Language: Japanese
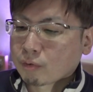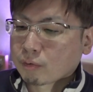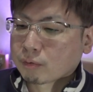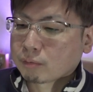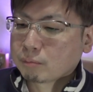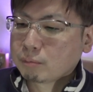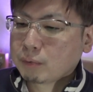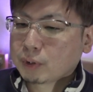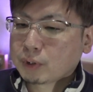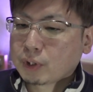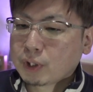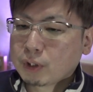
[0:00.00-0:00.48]

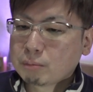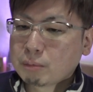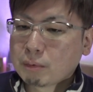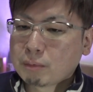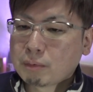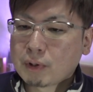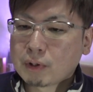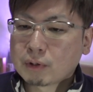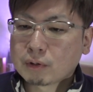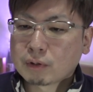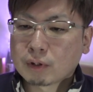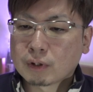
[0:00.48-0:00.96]
まあ、競馬
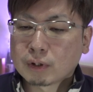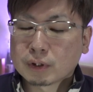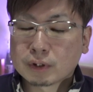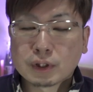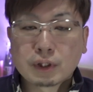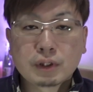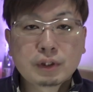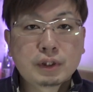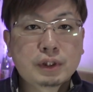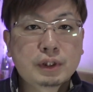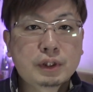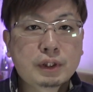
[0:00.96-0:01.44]
ファンから
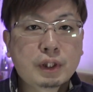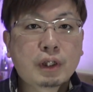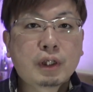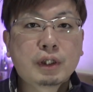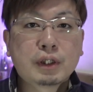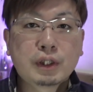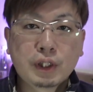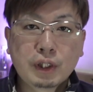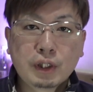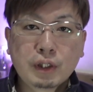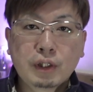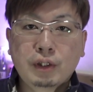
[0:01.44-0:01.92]
したら
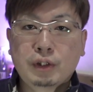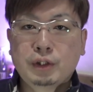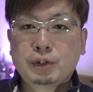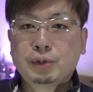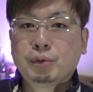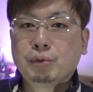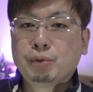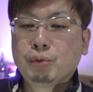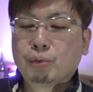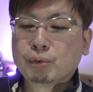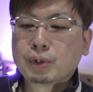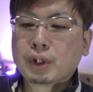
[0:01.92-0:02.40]
ね、非
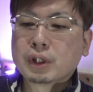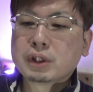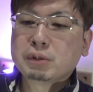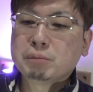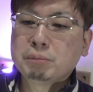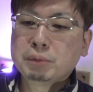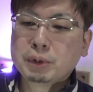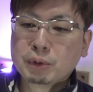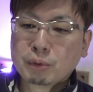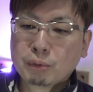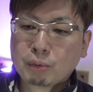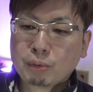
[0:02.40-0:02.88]
常におなじ
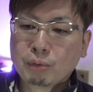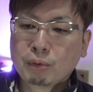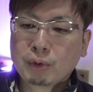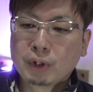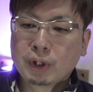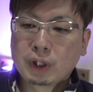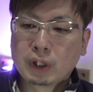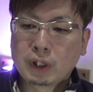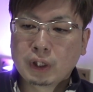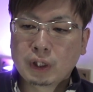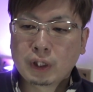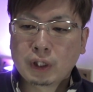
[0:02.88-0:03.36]
みの、
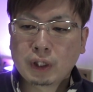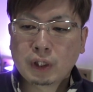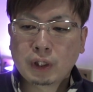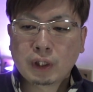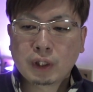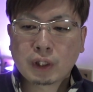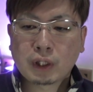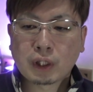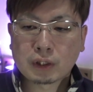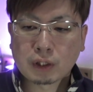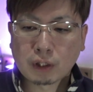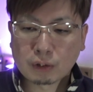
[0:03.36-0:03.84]

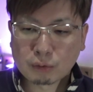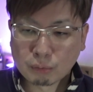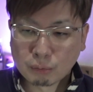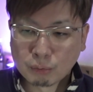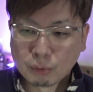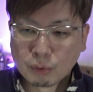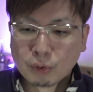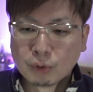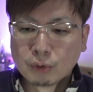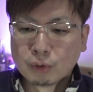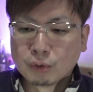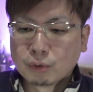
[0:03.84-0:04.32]
方と
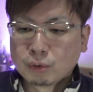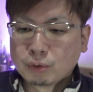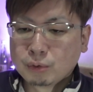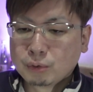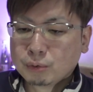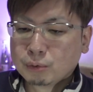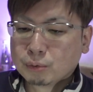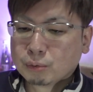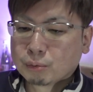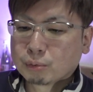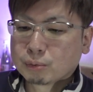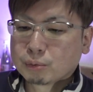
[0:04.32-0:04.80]

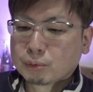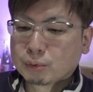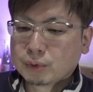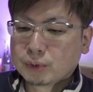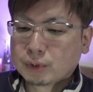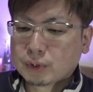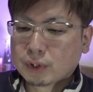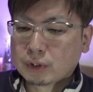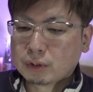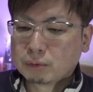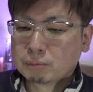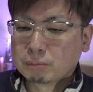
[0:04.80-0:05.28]
いうこと
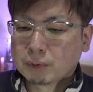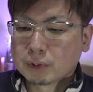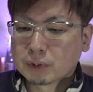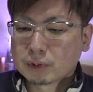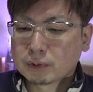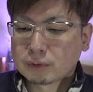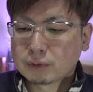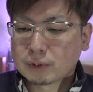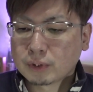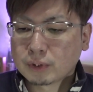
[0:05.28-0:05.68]
になります。